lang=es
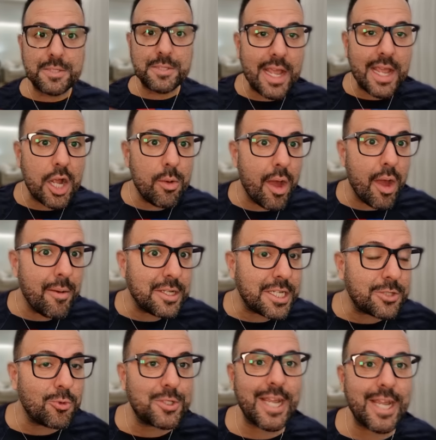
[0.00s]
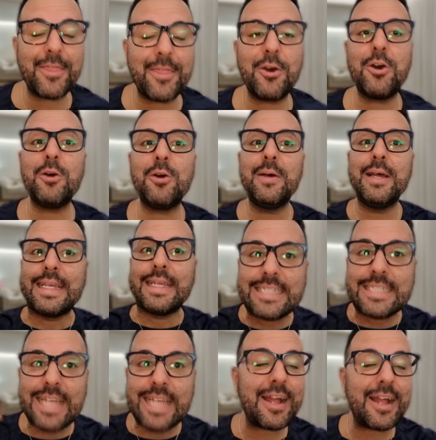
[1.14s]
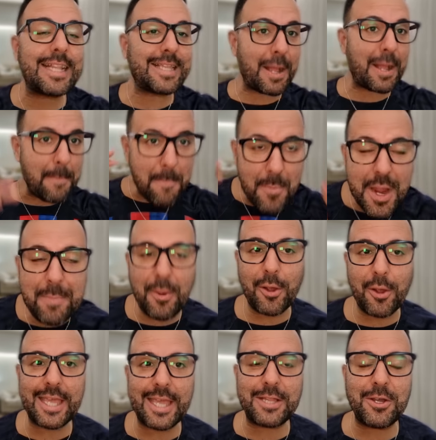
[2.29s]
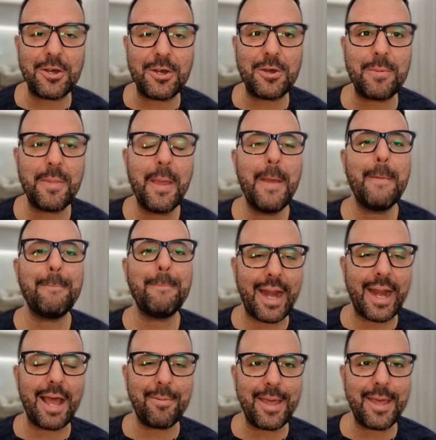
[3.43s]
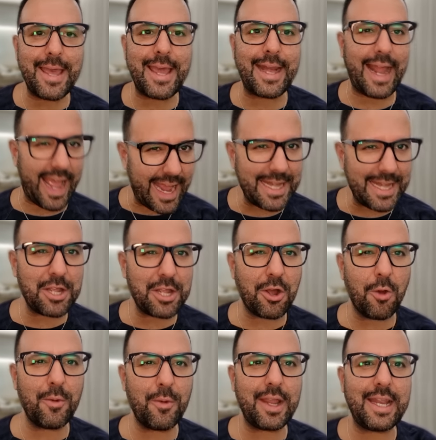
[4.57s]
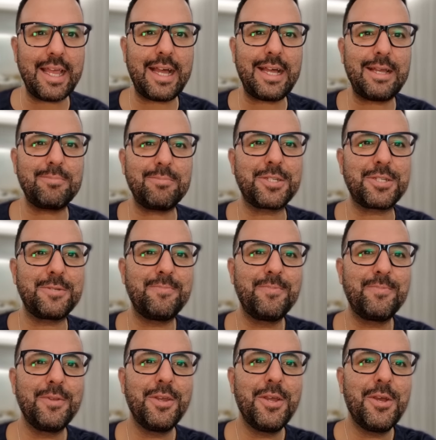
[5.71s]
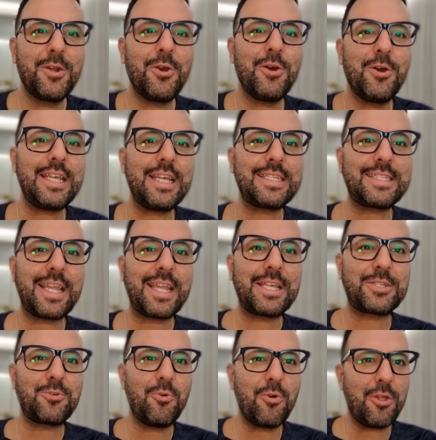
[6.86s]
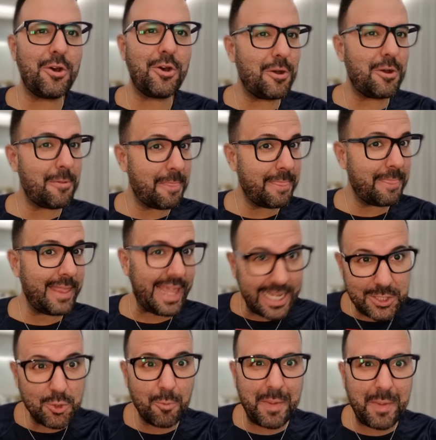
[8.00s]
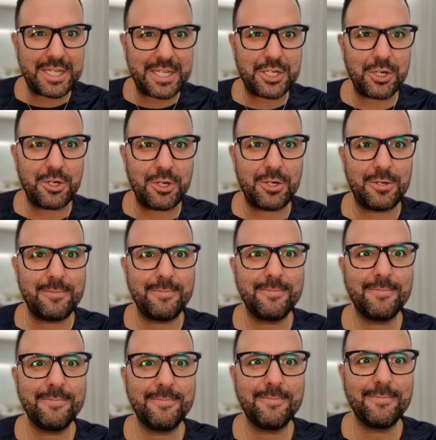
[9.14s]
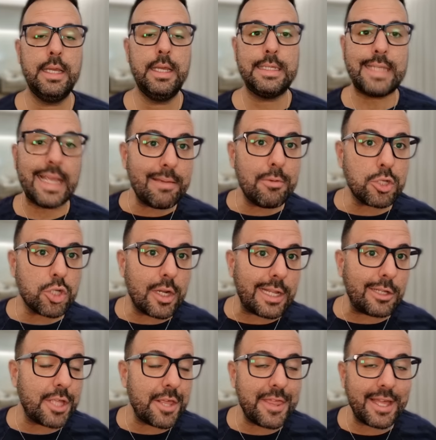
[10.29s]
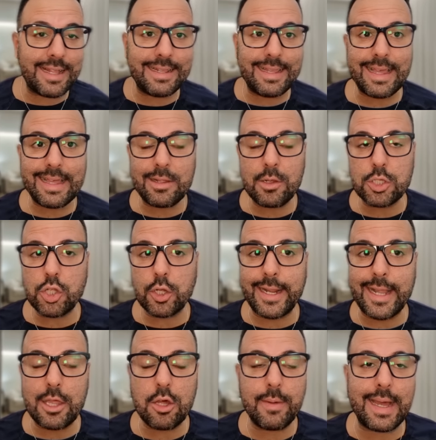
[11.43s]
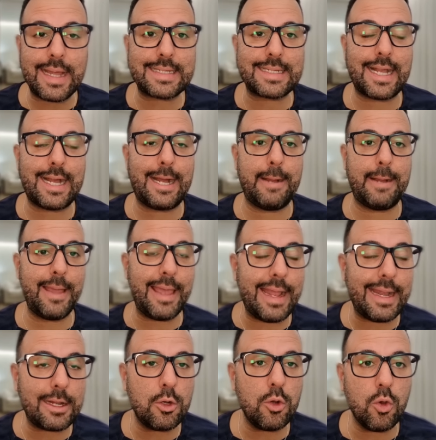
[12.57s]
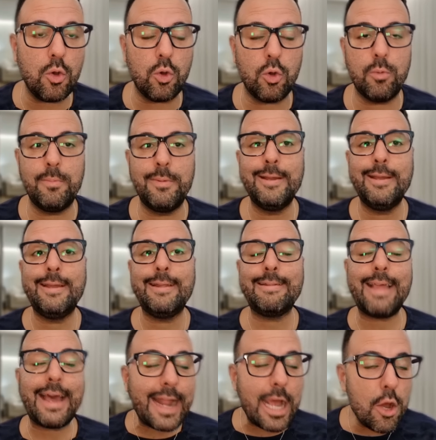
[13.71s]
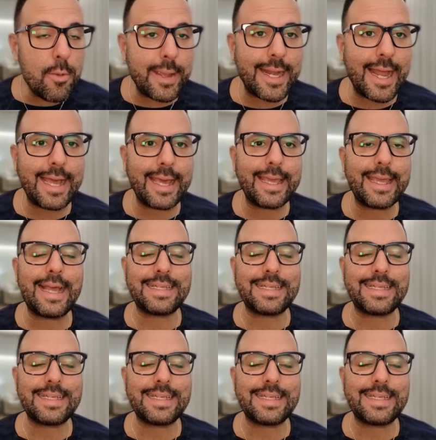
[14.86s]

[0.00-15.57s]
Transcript: bien, como hemos escuchado, ya falta muy poquito para ver a Nico Williams con este escudo en su pecho. Seguimos con la noticia del día de nuestro querido Barça. El club dará homenaje a